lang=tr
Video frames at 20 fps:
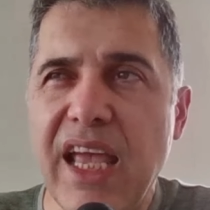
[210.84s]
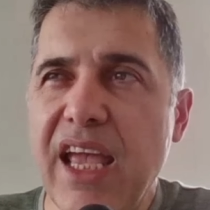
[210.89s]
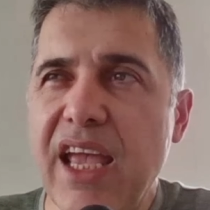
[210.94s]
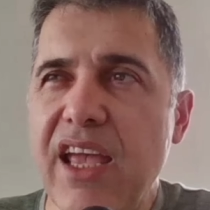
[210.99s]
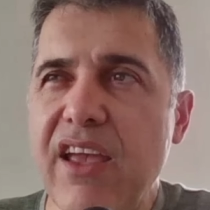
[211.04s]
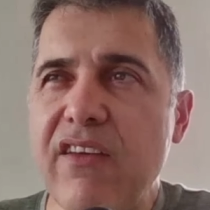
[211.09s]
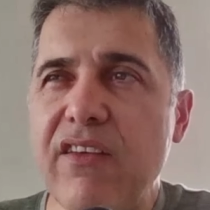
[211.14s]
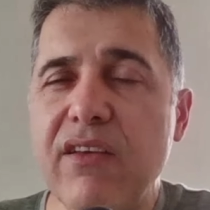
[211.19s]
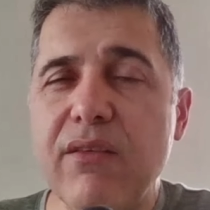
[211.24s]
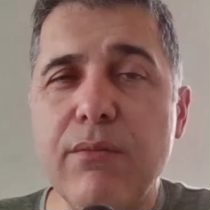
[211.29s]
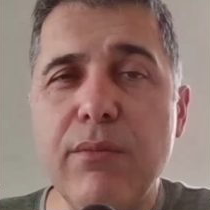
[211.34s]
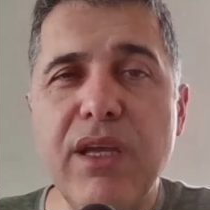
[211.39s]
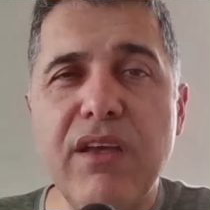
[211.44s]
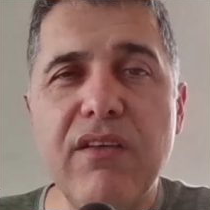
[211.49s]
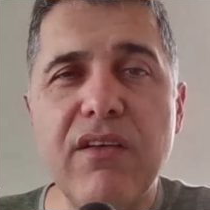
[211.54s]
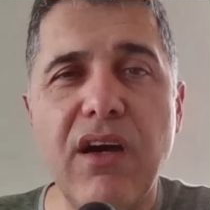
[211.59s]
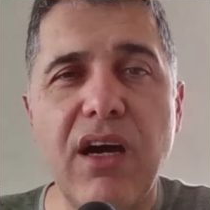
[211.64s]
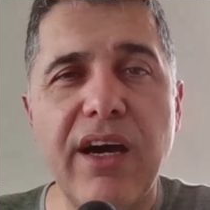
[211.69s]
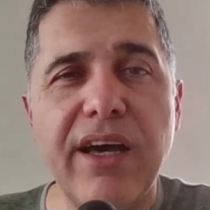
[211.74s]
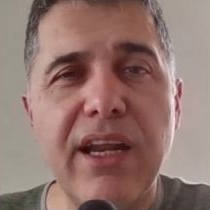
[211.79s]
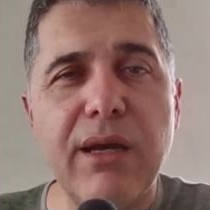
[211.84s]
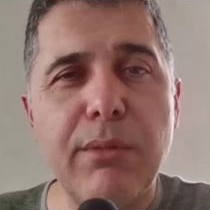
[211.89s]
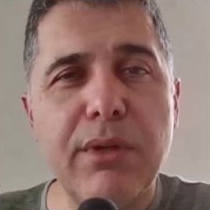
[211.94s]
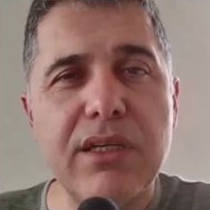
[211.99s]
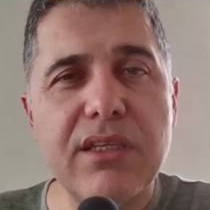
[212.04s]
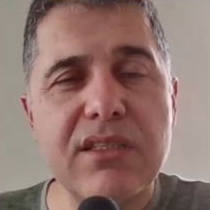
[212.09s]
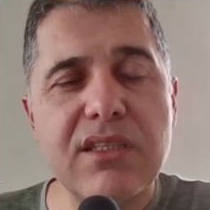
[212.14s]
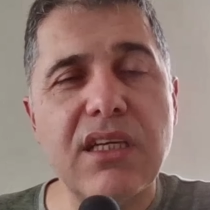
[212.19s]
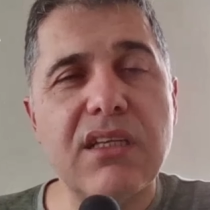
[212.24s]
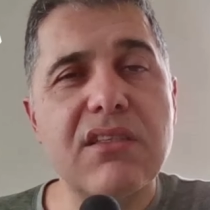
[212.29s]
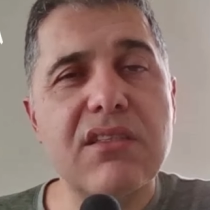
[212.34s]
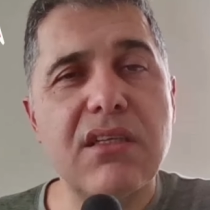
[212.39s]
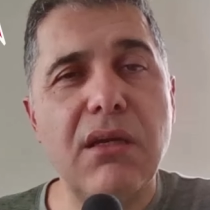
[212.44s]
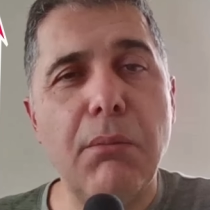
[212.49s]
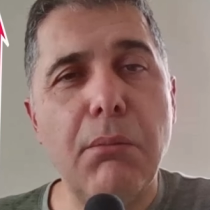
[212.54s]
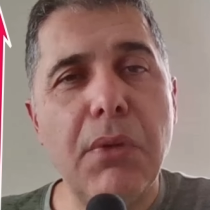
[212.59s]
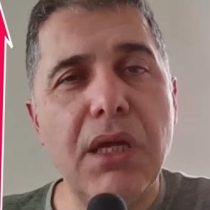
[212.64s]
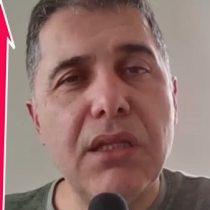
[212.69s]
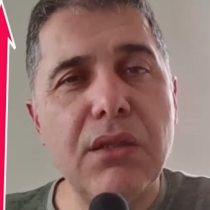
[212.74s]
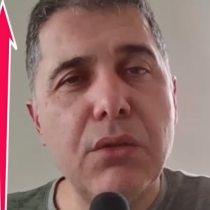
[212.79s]
evi meyve arabayı
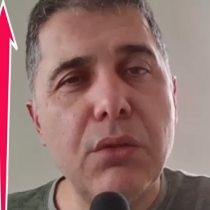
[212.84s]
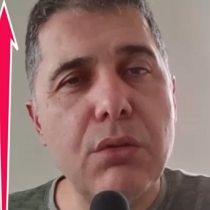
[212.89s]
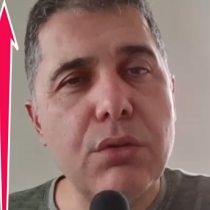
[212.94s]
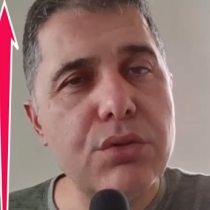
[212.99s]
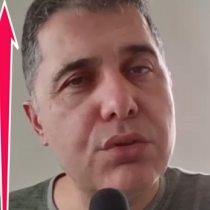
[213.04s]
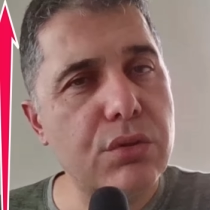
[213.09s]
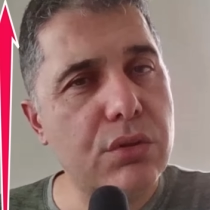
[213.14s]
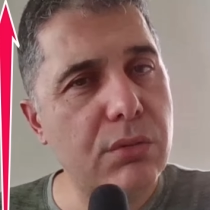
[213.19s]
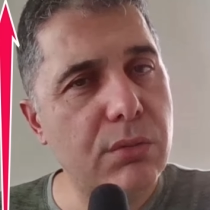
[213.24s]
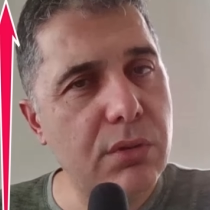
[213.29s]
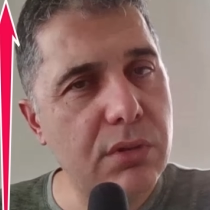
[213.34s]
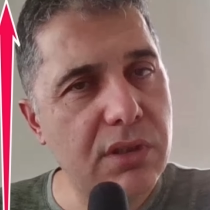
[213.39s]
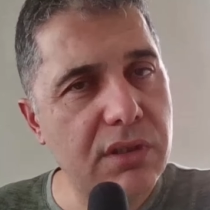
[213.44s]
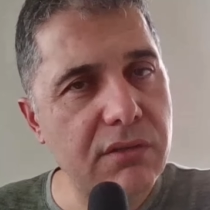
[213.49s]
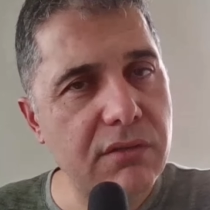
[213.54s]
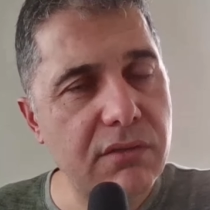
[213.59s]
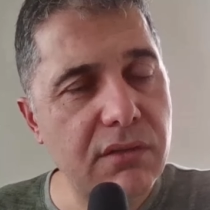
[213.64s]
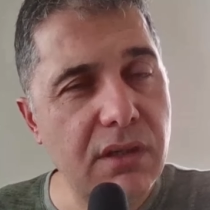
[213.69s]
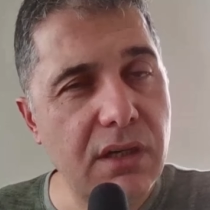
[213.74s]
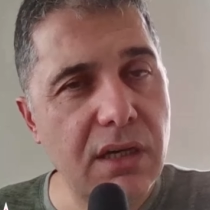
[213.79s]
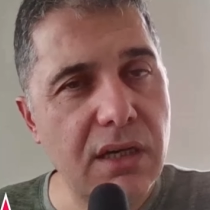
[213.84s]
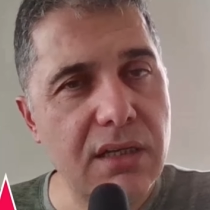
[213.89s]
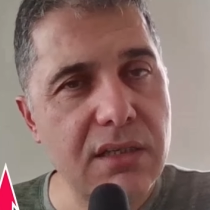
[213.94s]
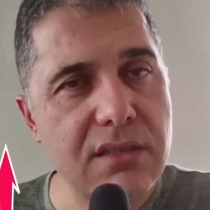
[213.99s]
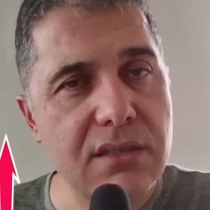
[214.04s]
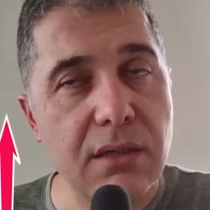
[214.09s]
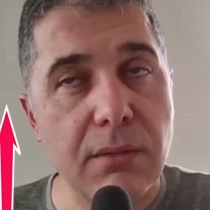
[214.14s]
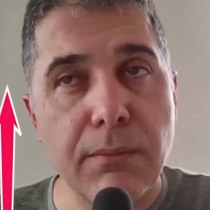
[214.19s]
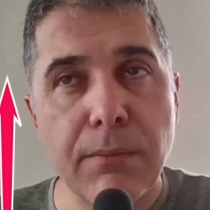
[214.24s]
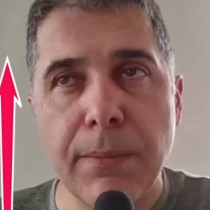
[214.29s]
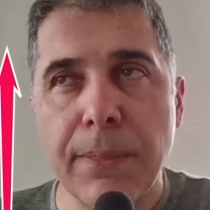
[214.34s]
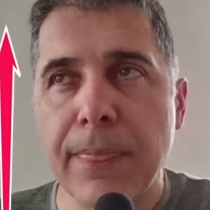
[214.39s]
satsam ben Doğuş Otomotiv alsam.